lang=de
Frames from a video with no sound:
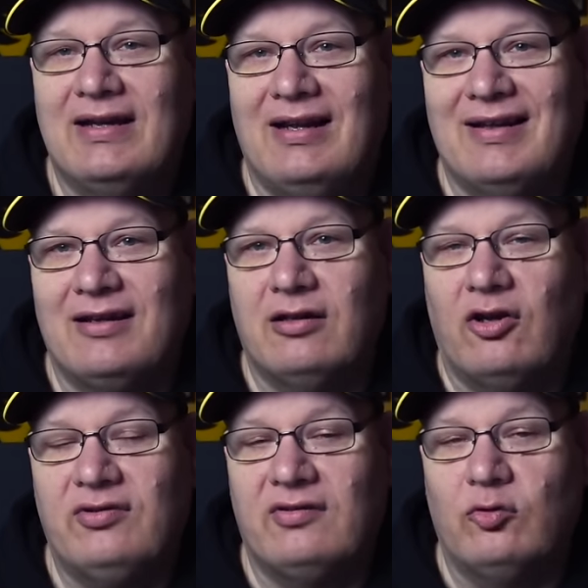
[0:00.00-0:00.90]
Alleine
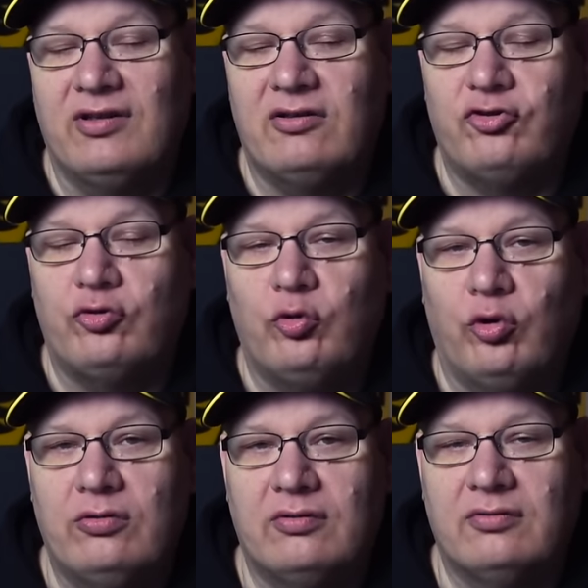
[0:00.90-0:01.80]
aus diesen logistischen
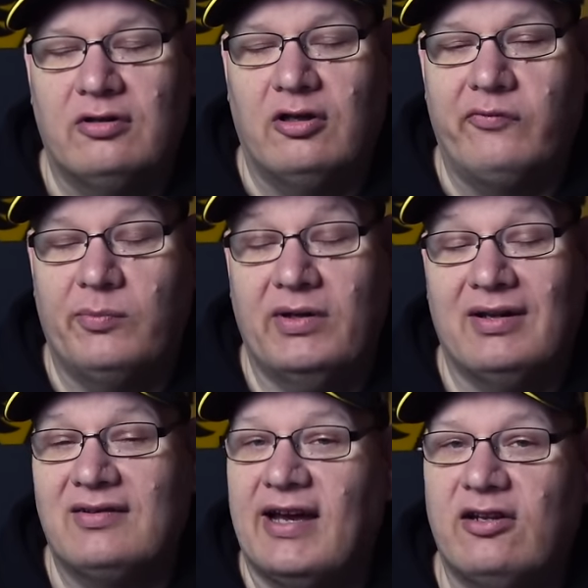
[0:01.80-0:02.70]
Gründen äh, wird man
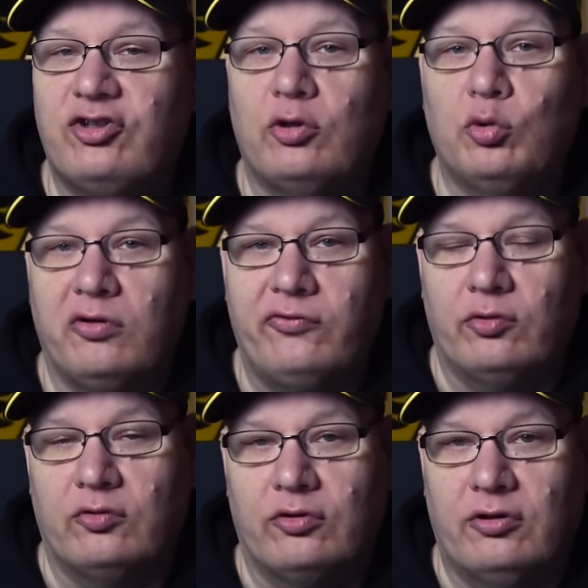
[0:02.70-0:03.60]
das gar nicht hier
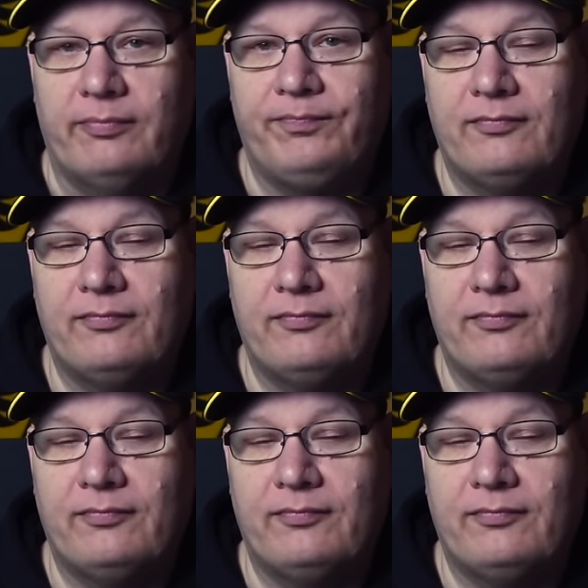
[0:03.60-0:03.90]
durchführen können.